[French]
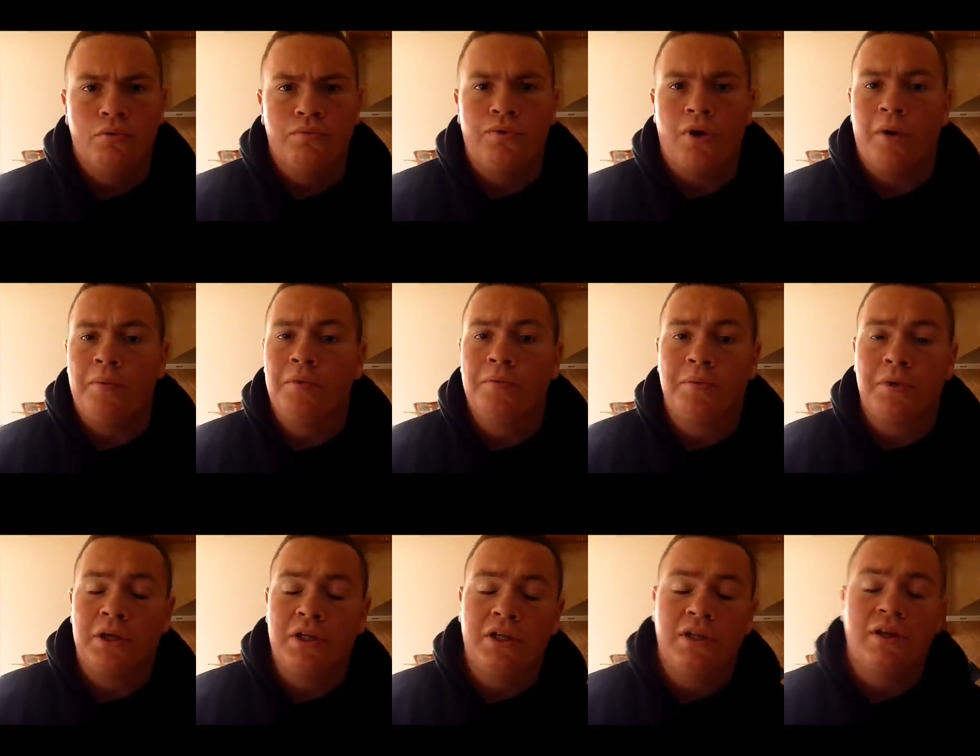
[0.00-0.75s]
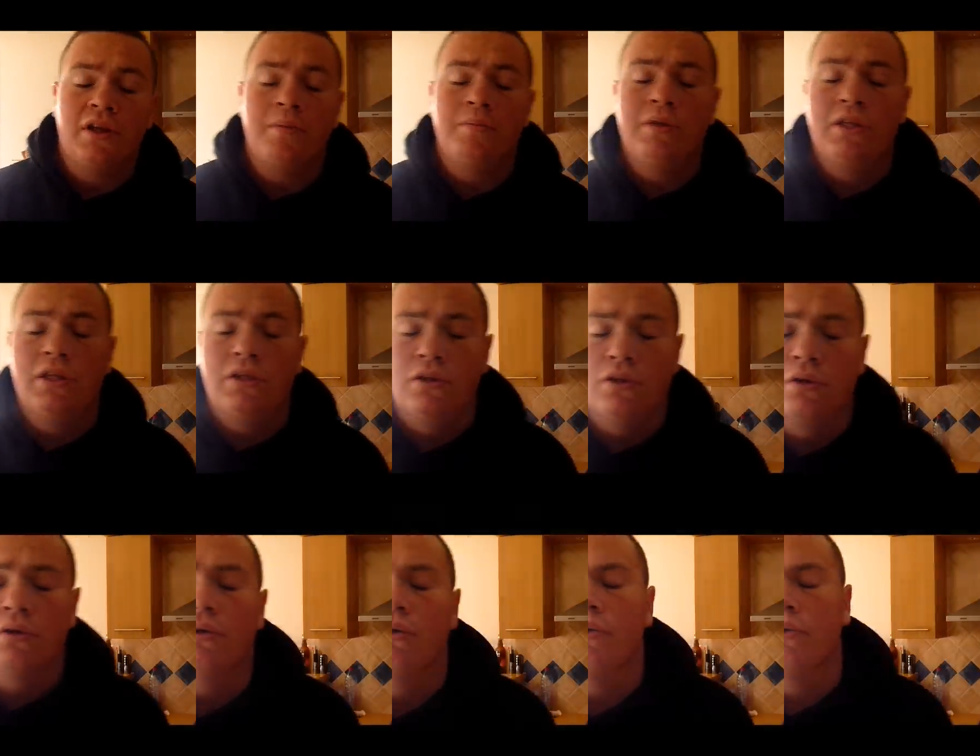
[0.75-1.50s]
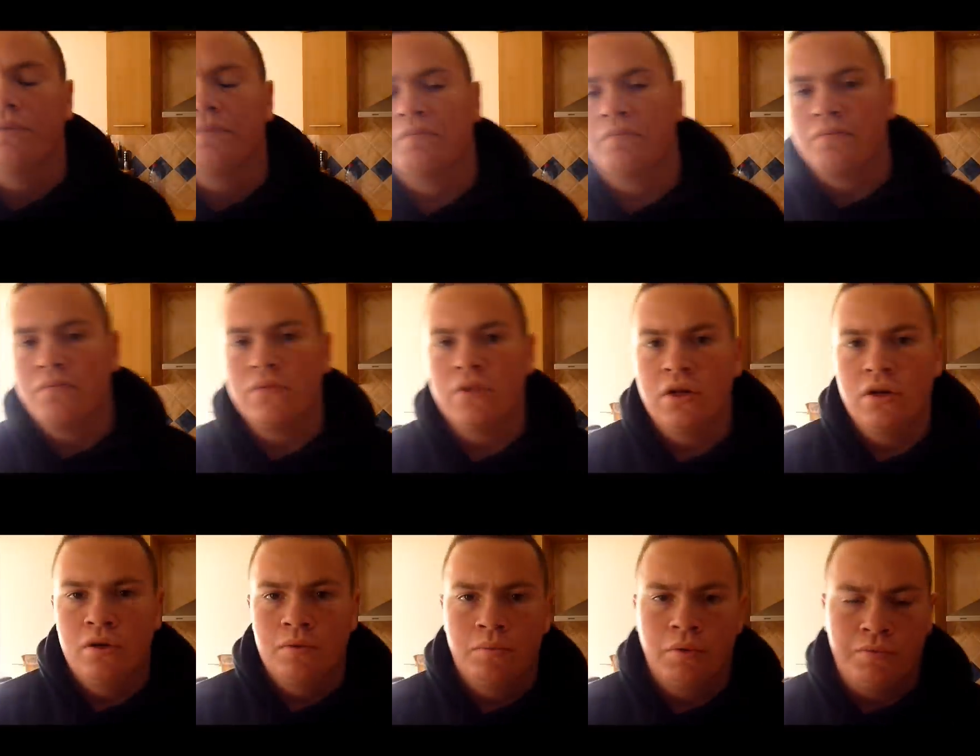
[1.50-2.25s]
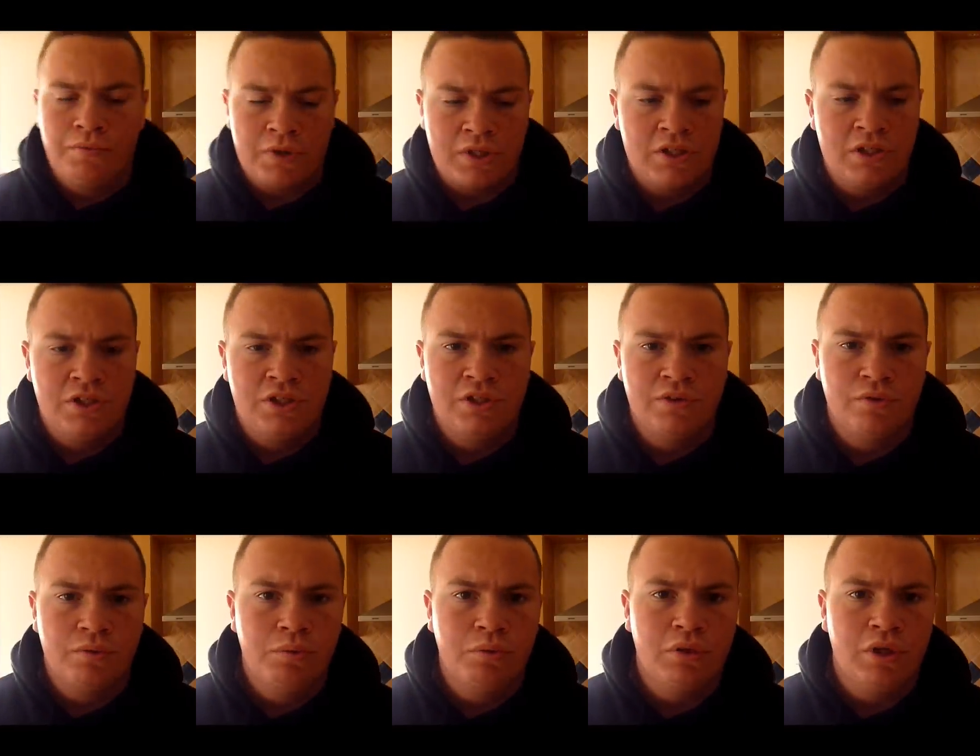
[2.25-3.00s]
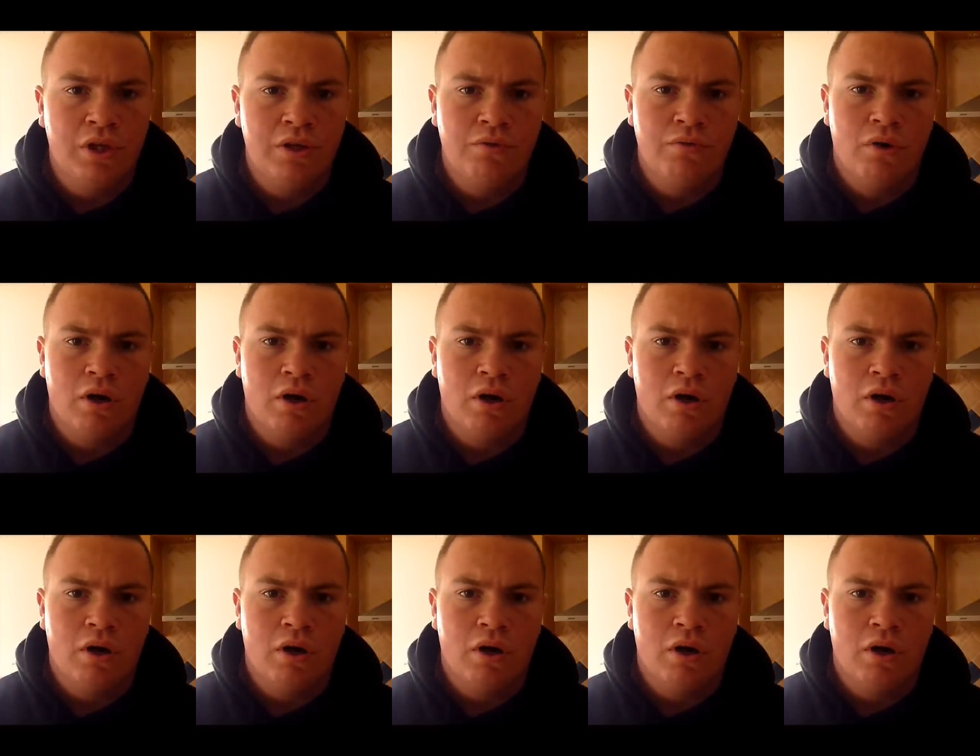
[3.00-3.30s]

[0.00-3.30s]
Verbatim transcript: faire à peu près des tamis pour faire sécher vos bouillettes.